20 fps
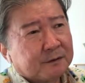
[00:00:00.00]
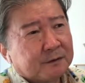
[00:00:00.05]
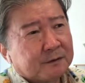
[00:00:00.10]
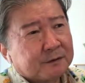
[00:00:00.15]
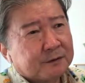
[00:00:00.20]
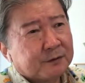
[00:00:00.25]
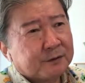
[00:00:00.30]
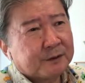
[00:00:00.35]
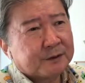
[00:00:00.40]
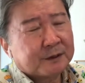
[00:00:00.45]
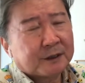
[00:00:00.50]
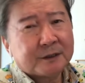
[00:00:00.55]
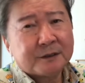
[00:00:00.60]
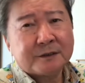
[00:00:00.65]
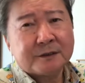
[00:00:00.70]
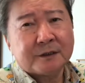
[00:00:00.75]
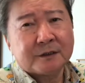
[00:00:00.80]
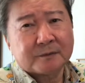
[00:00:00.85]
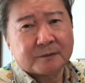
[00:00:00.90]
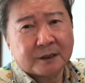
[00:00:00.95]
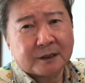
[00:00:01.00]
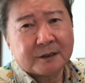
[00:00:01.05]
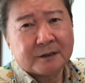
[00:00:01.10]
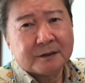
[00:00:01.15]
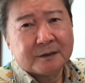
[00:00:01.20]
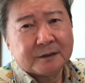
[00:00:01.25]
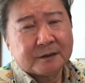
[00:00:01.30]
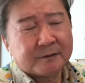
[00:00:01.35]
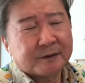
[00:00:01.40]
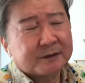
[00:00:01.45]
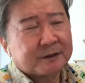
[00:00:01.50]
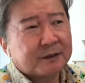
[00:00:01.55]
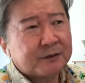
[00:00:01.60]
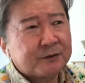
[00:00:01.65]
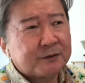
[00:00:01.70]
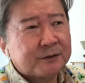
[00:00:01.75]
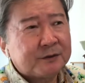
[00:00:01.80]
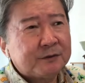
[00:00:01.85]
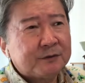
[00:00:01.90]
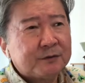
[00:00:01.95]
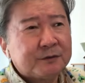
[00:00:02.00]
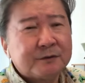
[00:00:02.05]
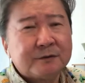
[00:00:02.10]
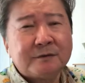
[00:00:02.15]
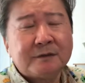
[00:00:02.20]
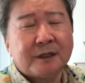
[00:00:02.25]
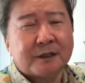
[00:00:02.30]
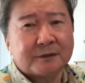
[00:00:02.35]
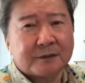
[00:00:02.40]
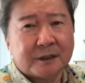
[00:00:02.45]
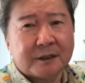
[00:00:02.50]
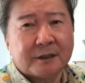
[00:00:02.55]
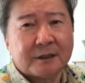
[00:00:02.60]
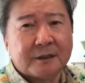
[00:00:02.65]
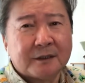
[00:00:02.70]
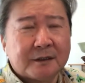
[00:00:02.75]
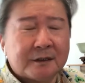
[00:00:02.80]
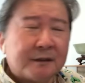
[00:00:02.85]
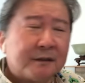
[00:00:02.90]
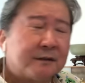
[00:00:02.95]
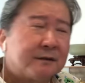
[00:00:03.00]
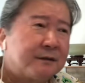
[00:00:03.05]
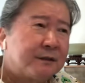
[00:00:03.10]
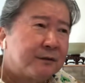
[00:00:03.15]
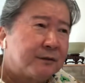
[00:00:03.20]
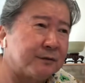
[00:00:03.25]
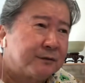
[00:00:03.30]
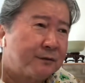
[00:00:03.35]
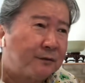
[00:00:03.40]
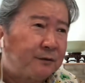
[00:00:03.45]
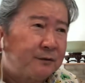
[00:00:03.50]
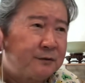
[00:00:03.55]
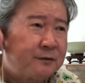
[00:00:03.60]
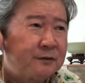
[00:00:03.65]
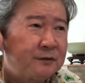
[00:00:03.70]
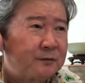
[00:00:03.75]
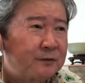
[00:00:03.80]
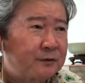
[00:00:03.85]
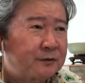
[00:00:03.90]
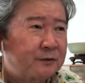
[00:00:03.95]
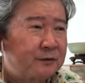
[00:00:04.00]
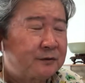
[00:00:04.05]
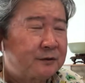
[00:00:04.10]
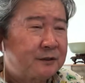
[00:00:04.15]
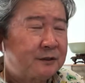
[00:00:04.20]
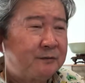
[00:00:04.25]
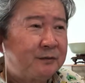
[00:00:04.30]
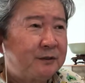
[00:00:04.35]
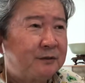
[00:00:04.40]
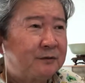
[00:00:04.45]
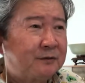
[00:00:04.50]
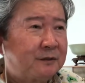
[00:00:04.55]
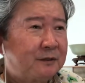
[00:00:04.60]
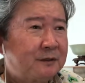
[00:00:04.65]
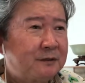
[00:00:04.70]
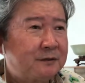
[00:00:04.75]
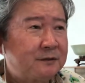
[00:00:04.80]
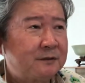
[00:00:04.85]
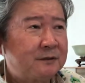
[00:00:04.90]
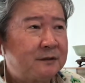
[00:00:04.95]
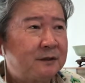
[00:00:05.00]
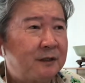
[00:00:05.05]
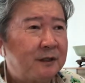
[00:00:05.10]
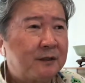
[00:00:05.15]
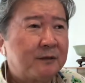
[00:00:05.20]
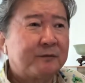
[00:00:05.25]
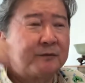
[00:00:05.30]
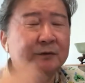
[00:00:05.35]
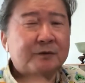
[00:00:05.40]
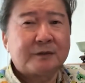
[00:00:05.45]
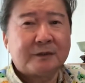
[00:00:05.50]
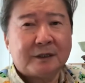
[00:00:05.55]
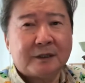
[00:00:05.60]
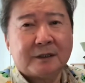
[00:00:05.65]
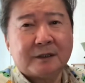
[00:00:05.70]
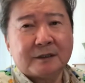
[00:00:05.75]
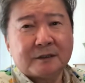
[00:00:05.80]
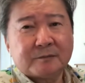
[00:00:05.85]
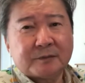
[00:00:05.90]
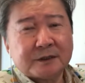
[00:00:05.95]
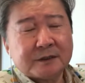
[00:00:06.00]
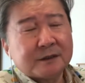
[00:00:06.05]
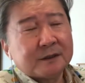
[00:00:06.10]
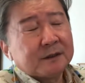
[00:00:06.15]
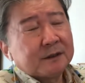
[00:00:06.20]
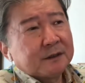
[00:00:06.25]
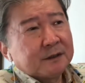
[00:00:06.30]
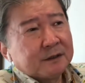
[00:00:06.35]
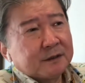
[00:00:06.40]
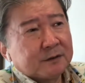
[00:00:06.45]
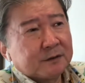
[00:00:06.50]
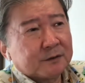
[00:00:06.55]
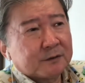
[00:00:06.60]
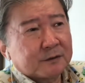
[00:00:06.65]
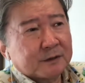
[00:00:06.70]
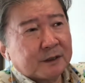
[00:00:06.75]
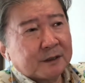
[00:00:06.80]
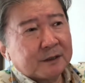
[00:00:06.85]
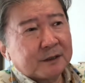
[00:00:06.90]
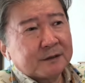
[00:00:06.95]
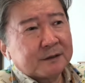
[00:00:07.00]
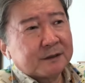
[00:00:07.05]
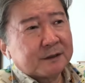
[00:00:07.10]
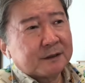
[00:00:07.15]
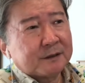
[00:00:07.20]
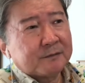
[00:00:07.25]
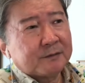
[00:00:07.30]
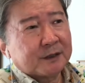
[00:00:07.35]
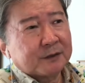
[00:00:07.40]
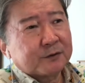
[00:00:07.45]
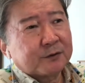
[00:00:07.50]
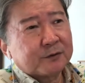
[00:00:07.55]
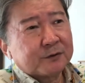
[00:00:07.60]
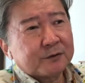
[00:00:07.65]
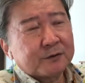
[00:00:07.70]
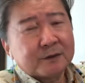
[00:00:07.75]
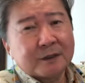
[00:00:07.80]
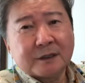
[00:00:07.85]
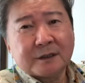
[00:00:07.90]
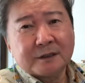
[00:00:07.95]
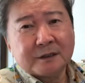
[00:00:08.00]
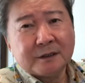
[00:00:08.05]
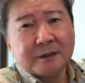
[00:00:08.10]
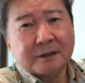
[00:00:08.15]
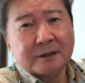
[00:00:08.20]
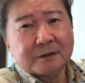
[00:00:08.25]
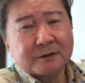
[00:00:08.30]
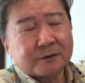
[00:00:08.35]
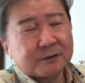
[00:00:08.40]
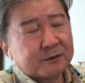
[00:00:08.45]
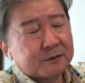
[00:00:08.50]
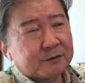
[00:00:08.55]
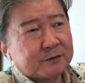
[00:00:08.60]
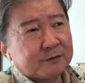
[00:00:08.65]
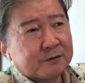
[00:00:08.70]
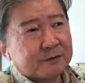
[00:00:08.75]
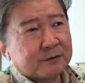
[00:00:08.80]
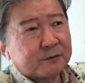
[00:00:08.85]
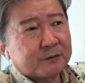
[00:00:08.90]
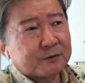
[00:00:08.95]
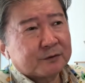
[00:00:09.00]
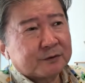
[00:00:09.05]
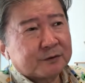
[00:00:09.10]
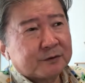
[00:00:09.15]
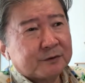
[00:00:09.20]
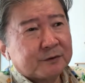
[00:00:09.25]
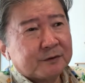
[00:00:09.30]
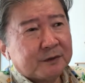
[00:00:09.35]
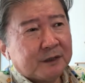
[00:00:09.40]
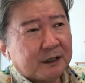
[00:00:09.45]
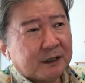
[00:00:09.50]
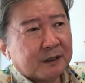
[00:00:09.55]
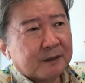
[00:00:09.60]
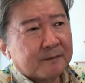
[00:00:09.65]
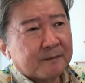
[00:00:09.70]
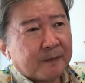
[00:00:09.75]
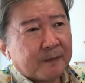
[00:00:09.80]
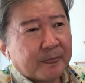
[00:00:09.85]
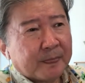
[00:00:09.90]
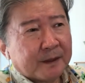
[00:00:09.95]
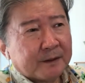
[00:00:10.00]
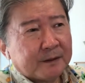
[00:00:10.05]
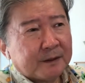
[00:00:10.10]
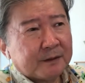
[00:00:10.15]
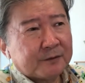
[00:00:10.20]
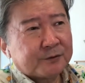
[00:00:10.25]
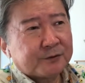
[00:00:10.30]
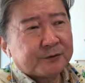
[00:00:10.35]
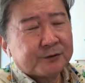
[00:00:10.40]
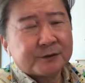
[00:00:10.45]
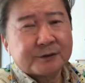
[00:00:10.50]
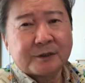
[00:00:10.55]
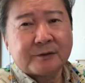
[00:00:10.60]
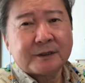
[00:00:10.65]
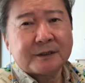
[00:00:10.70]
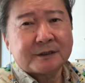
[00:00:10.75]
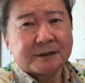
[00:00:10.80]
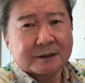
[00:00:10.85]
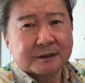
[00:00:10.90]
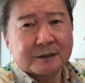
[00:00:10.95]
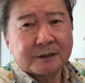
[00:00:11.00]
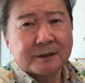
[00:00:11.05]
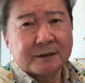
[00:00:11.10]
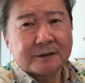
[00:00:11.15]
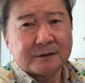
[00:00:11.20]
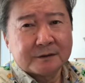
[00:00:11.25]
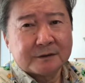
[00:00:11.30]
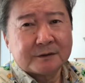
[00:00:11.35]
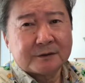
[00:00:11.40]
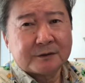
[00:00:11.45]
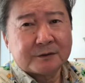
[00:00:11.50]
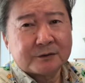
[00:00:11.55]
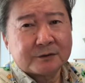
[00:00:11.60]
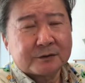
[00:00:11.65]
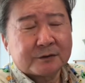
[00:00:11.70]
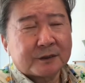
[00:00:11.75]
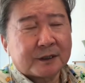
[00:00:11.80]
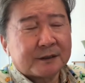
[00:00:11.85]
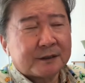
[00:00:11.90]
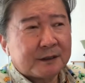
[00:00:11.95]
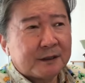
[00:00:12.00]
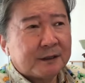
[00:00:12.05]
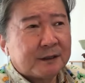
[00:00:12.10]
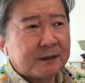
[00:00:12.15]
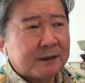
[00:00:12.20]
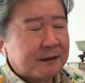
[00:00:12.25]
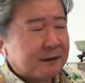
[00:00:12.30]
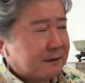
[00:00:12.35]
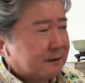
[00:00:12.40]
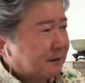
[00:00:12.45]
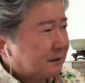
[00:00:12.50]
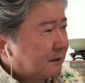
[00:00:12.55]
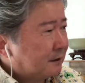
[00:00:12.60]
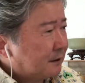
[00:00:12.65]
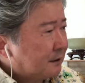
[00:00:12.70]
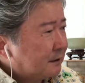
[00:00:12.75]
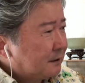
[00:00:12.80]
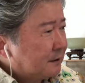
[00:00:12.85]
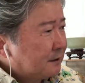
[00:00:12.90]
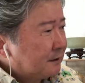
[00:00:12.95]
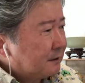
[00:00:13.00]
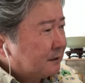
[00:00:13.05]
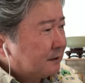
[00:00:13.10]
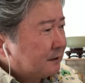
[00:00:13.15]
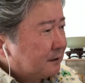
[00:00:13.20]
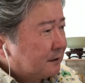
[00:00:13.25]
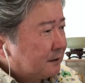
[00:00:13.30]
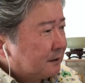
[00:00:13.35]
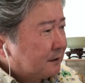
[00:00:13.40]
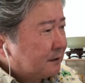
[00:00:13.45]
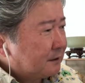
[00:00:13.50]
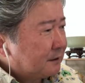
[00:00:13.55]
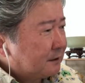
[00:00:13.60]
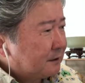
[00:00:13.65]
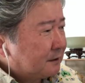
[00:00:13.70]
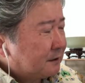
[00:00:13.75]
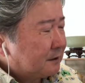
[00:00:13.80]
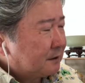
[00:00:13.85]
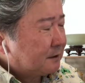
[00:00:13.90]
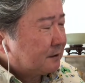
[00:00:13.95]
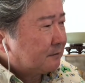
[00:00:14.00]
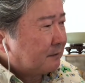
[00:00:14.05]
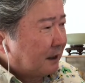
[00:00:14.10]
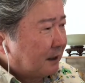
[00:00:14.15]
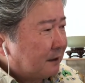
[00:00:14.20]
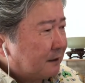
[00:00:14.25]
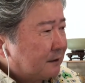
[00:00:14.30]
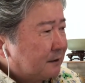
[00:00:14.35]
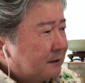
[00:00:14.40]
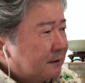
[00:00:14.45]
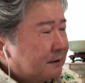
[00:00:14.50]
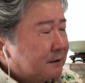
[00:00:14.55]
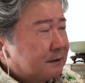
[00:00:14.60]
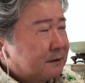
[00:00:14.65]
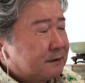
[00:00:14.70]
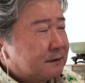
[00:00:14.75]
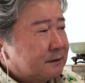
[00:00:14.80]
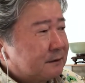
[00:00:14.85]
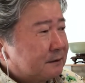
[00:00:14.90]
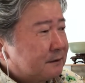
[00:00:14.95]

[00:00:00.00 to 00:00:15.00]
ん、それが正しければ、まあ、ちゃんと浸透するんだよね。で、国土交通省もその、敷引きの件について、もうね、やっぱり、いろいろ考えて、まあ東京からね、東京ルールってものを作って、で、普及したわけじゃん。うん、っていうことだよね。だから、うん、まあ、う